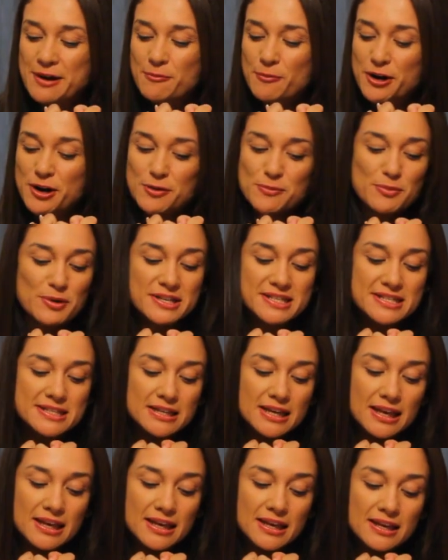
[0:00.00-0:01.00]
Bueno, pues
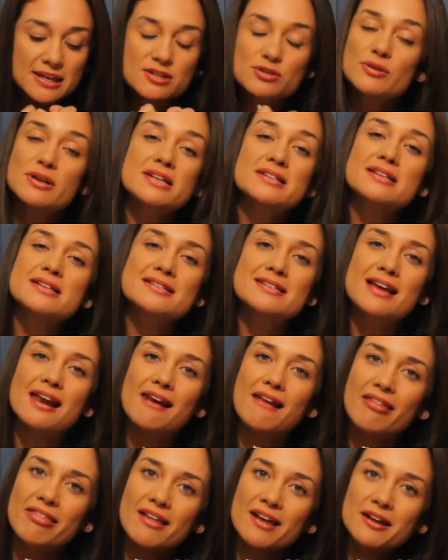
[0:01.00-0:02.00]
eh, esta
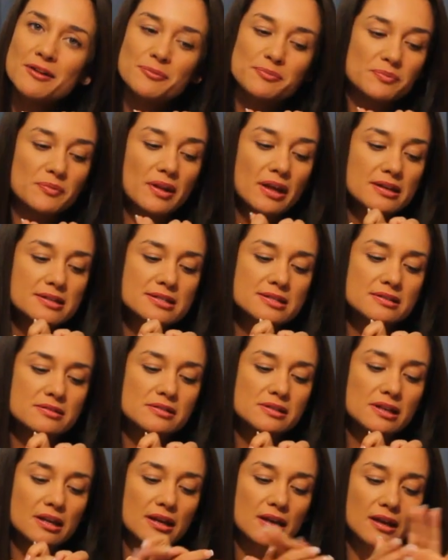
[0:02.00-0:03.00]
ensalada
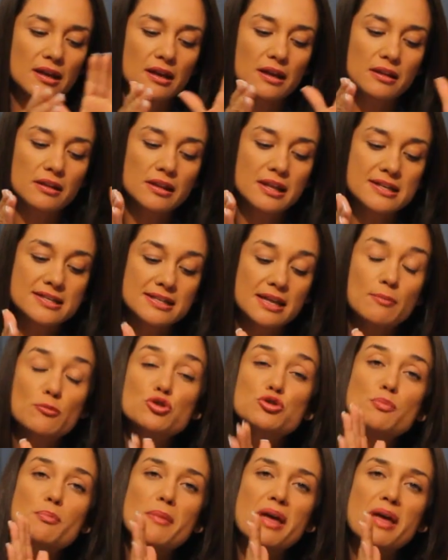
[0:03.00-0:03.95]
es, eh, necesitamos